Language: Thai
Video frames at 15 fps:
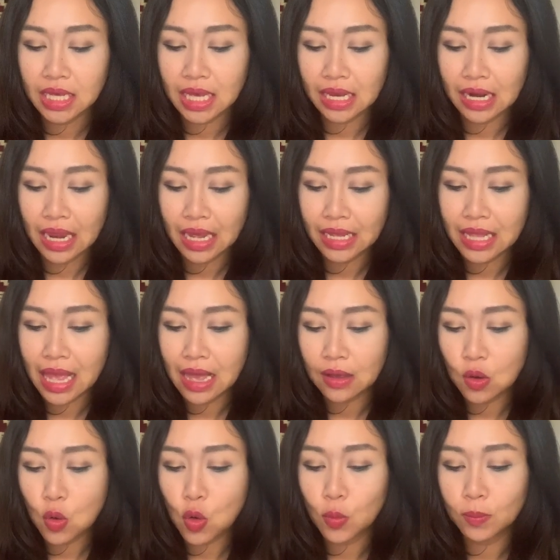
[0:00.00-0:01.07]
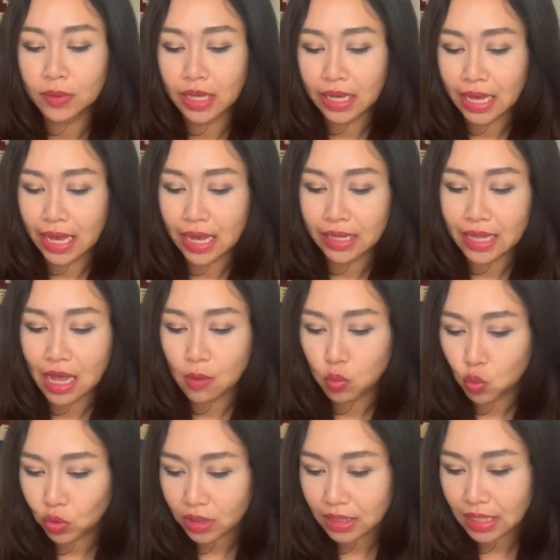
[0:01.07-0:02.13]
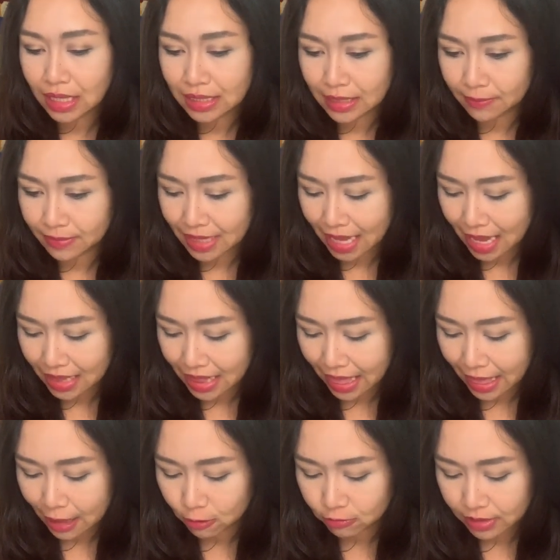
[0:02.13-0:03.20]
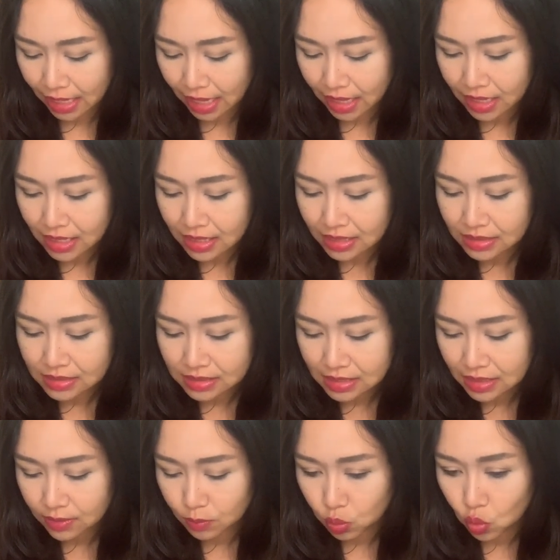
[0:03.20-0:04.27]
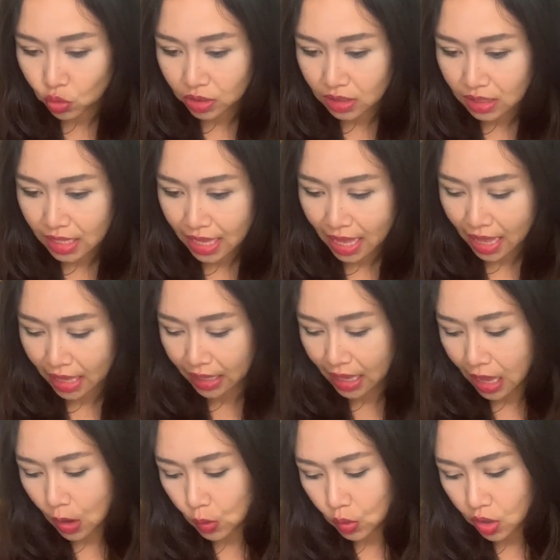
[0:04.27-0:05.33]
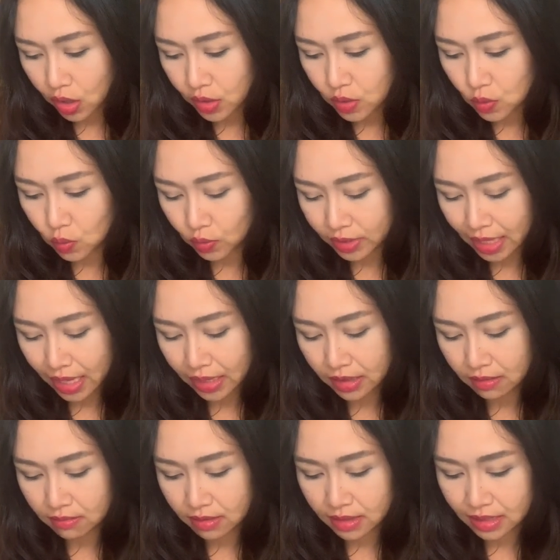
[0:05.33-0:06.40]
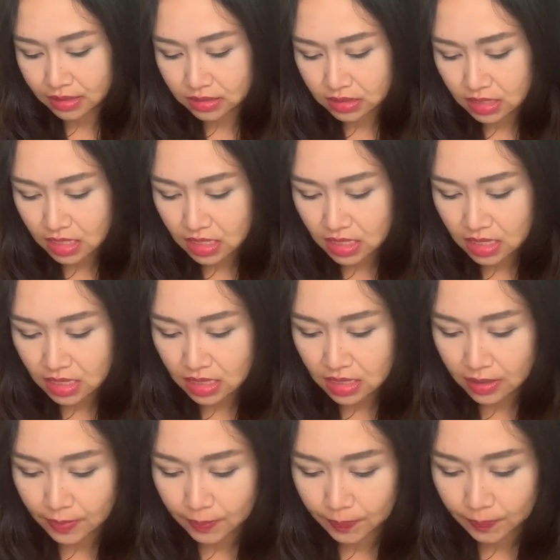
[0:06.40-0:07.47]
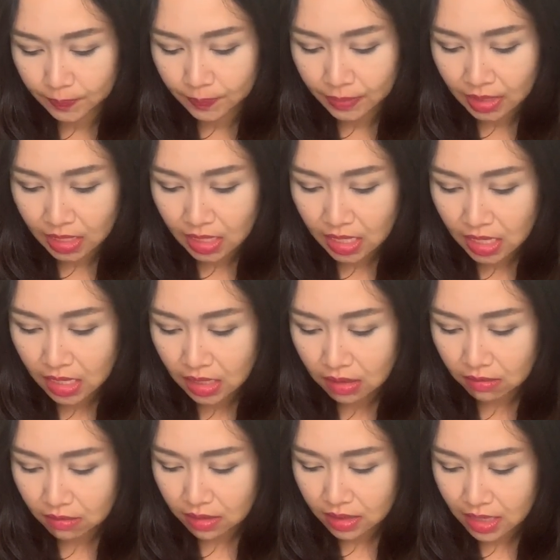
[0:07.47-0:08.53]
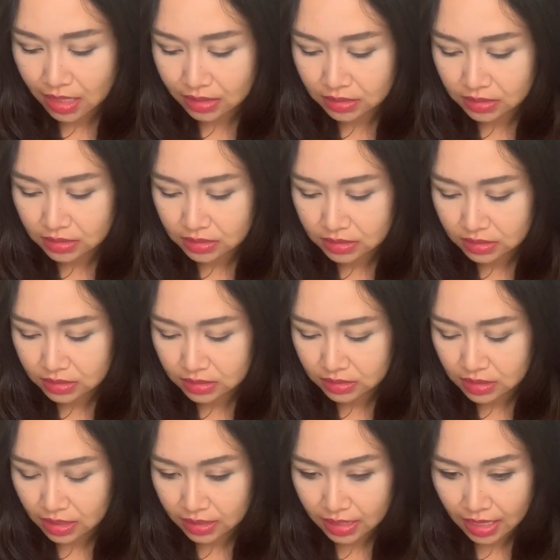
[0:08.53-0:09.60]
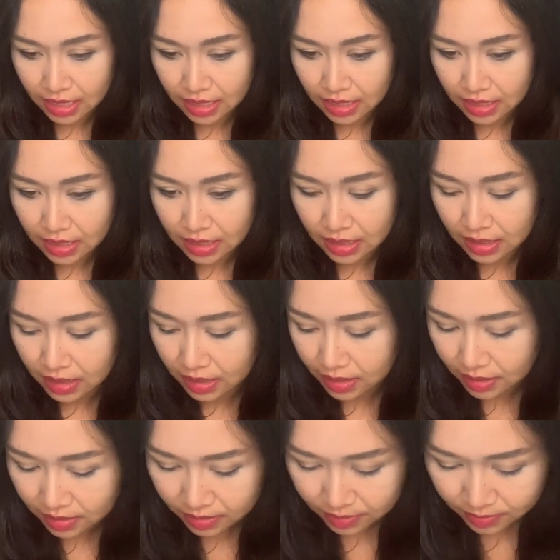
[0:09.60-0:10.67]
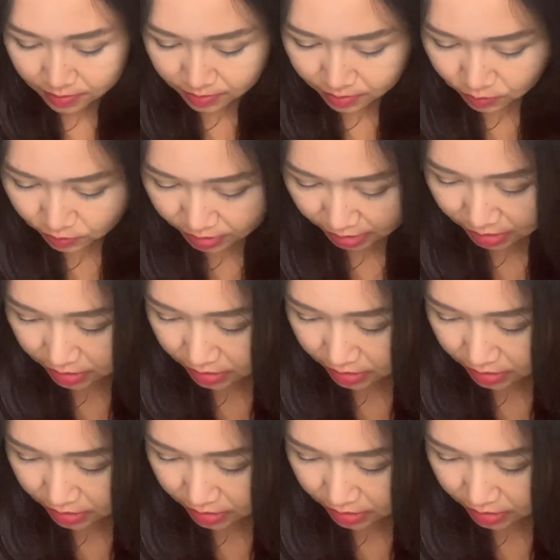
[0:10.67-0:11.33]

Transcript: กรกฎาคมนะคะดาวพุธเดินนำหน้าแล้วนะซึ่งพุธเนี่ยเขาก็อยู่ในเรือนที่เรือนเดี๋ยวนะอยู่ใน